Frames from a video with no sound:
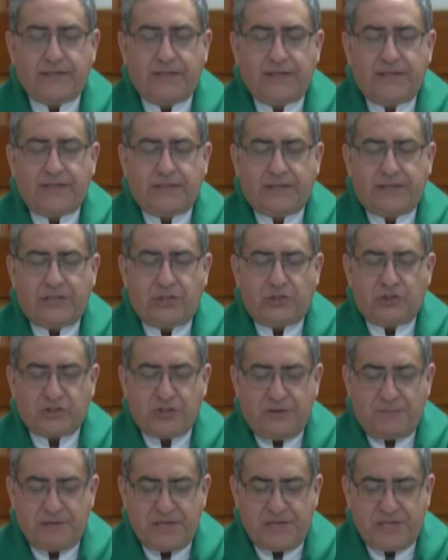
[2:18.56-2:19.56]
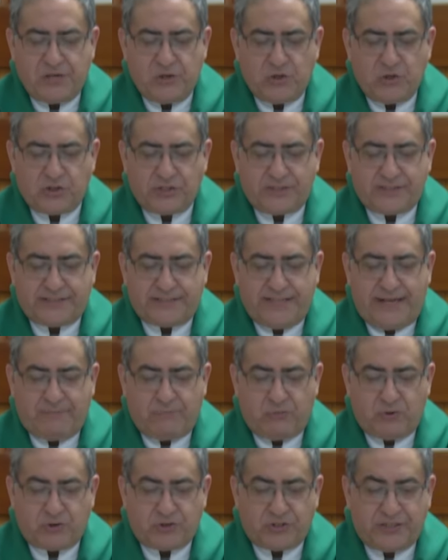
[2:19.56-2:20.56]
Queridos amigos,
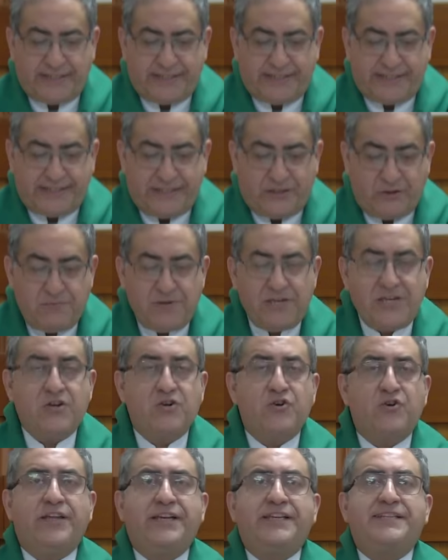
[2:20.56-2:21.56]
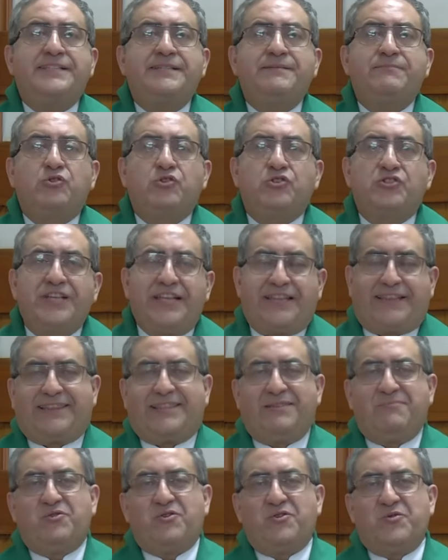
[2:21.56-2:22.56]
estamos en este domingo, décimo
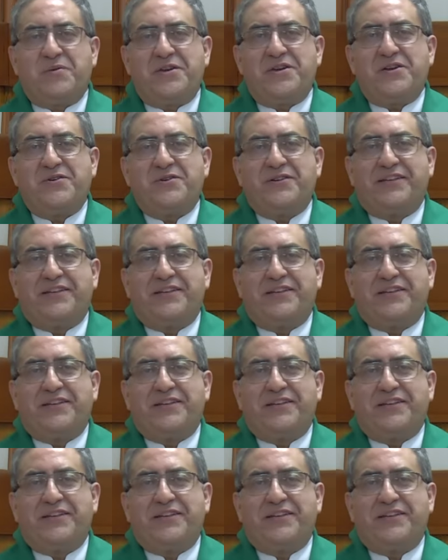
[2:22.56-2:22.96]
séptimo domingo del